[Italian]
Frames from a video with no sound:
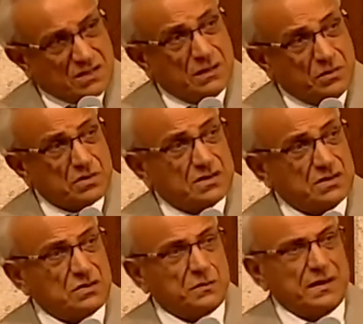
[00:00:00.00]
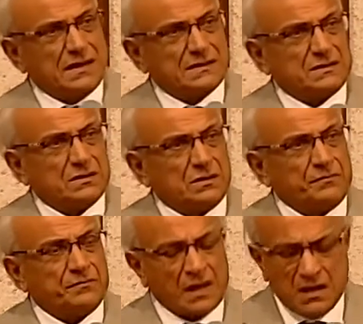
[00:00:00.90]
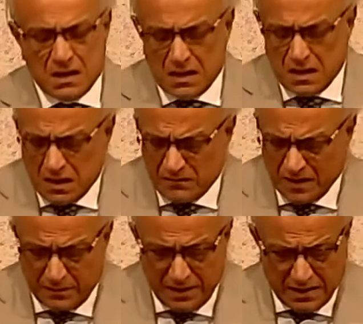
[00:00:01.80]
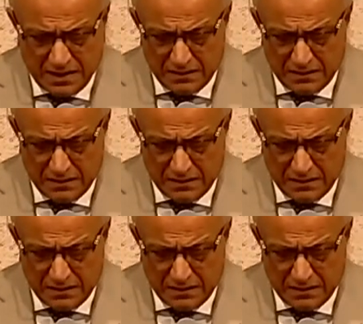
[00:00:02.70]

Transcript: stesso piatto. Va bene,